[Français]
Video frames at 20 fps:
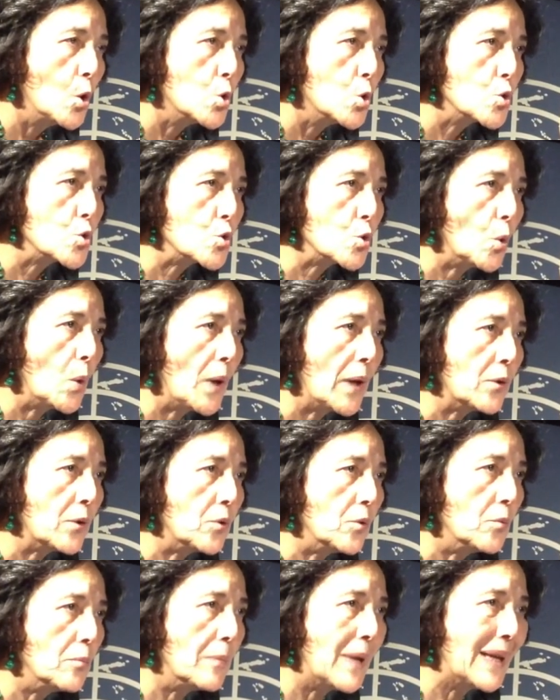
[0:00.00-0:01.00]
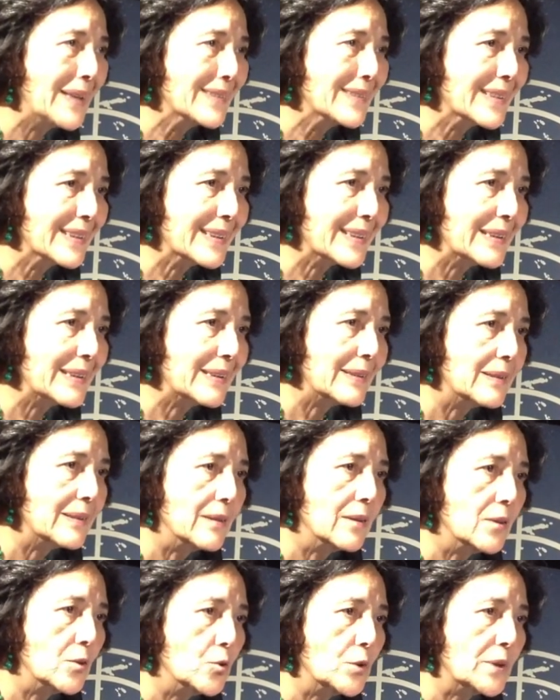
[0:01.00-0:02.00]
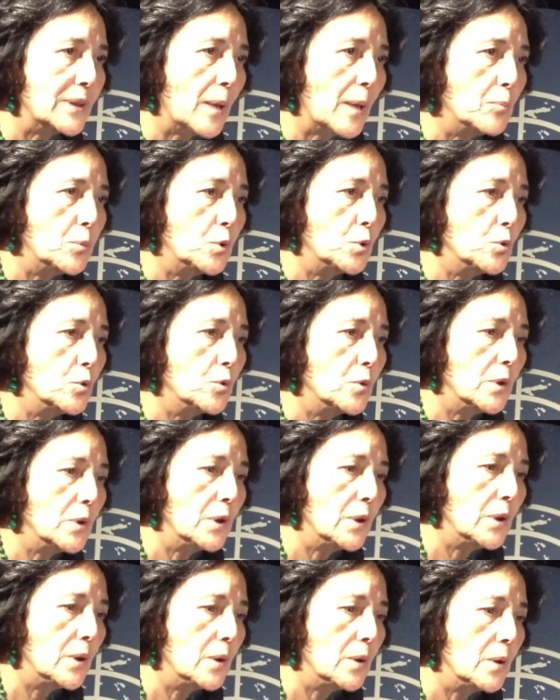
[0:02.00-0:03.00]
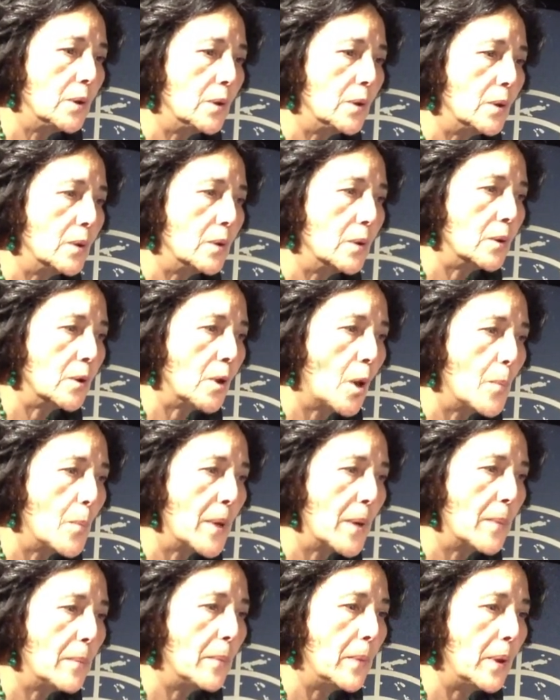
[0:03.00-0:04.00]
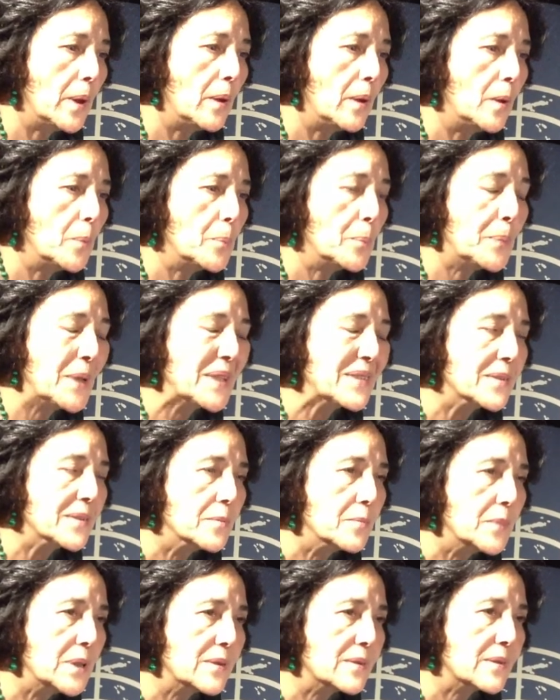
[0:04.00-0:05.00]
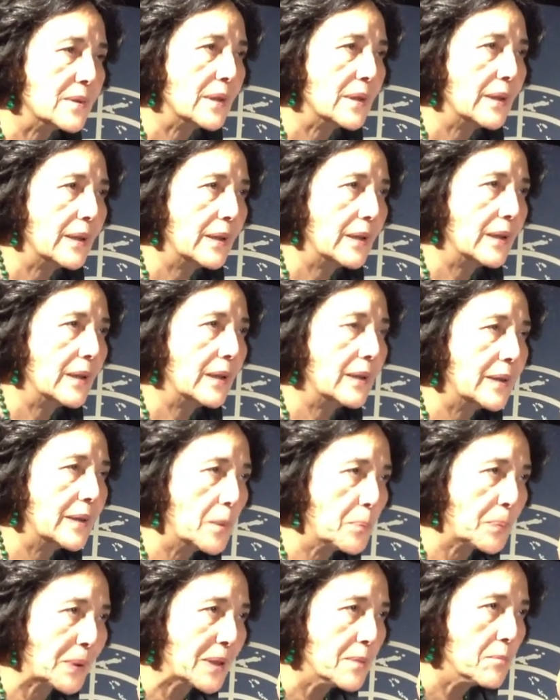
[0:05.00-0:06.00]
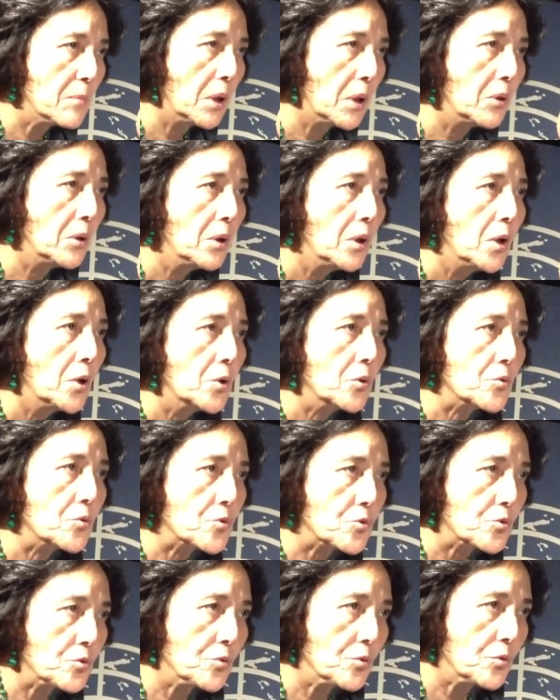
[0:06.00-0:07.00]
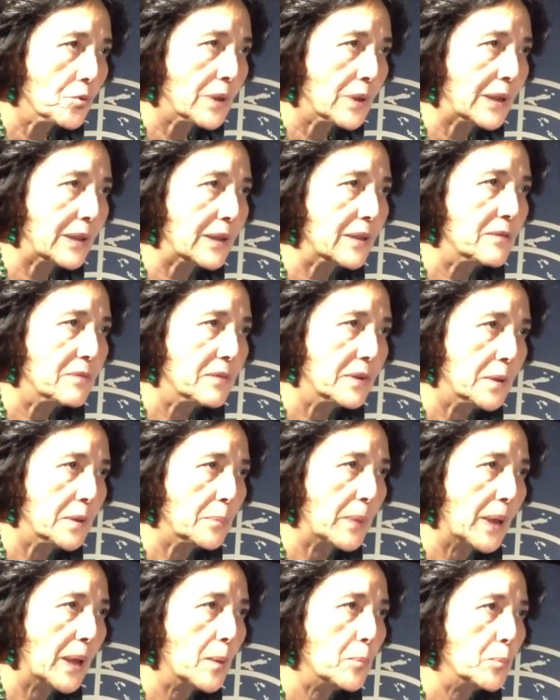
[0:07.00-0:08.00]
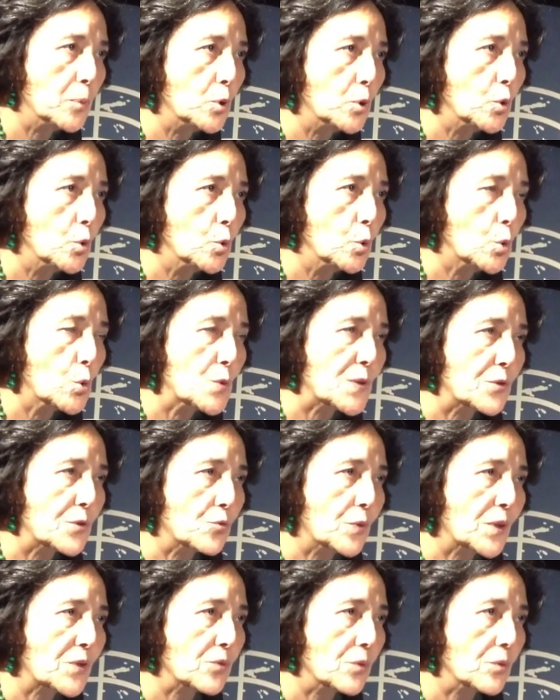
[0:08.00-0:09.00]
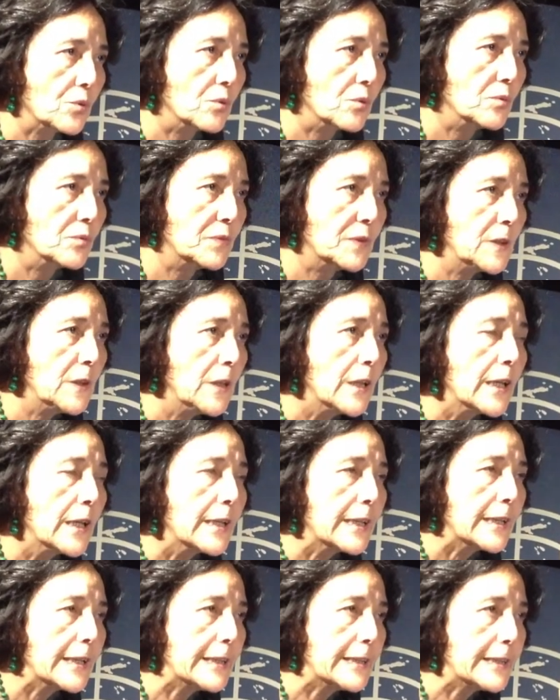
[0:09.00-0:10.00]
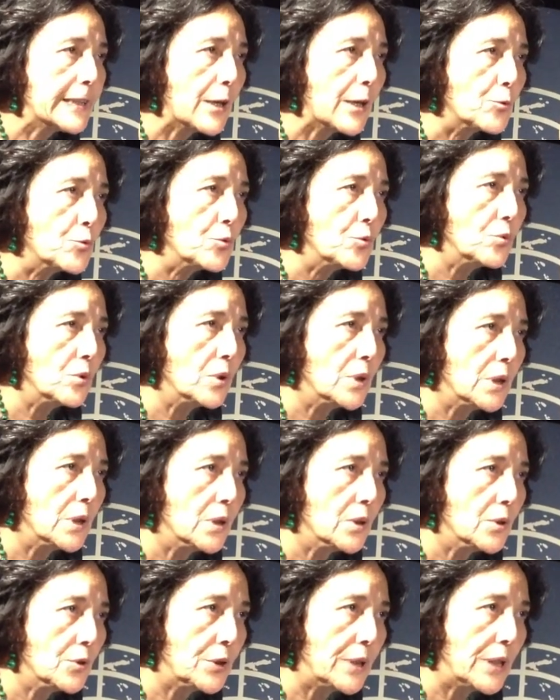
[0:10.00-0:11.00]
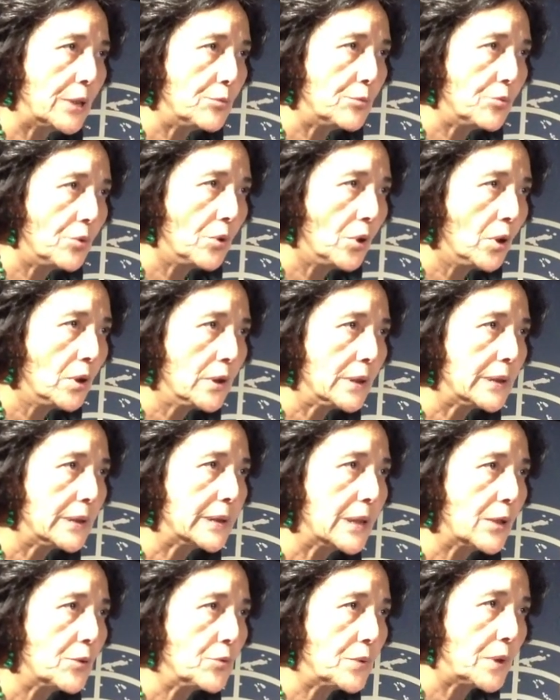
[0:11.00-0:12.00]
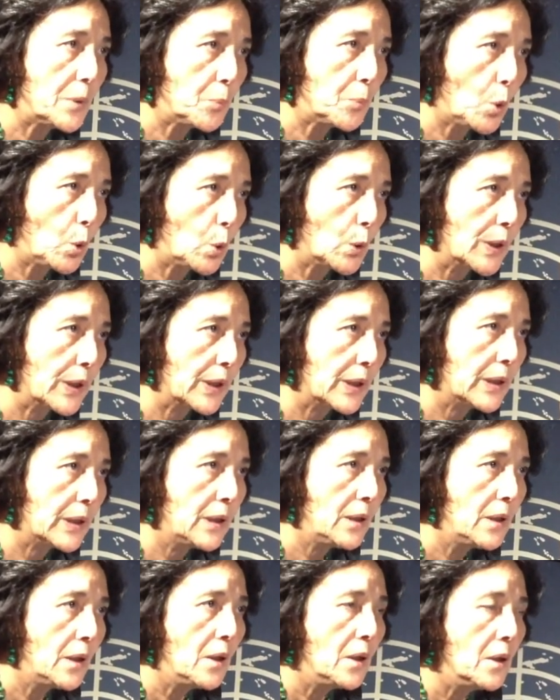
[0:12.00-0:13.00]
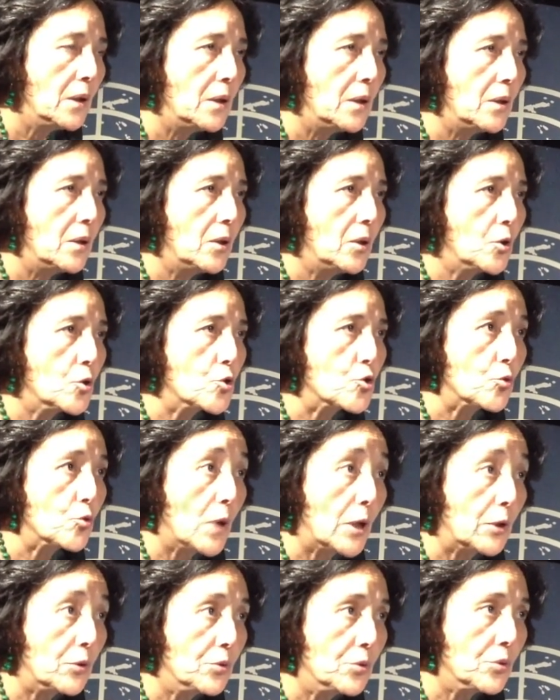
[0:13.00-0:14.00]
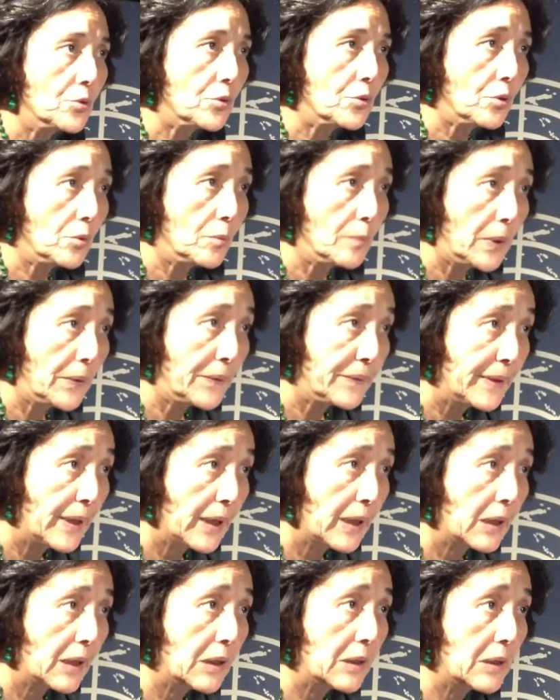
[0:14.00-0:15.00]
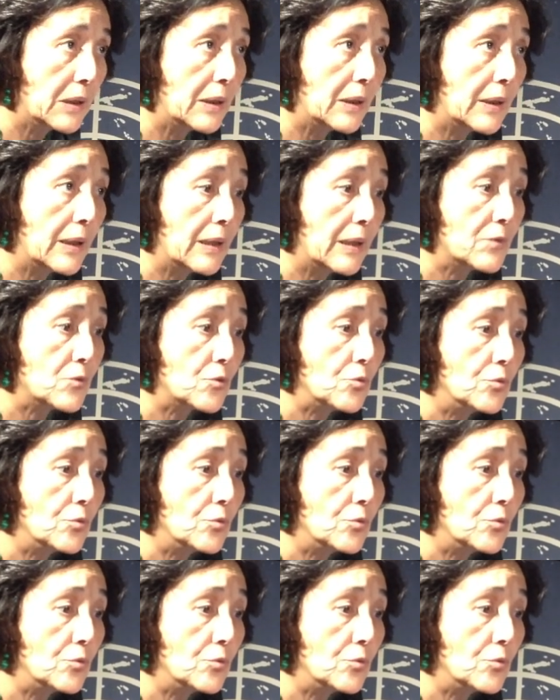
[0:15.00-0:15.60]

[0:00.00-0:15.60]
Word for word: je crois que malgré euh, le tableau euh, euh, quand même pessimiste et, déprimant que je décrivais par rapport aux, situations de conflit, il y a eu des lueurs, il y a eu des progrès. je crois que notre mandat est,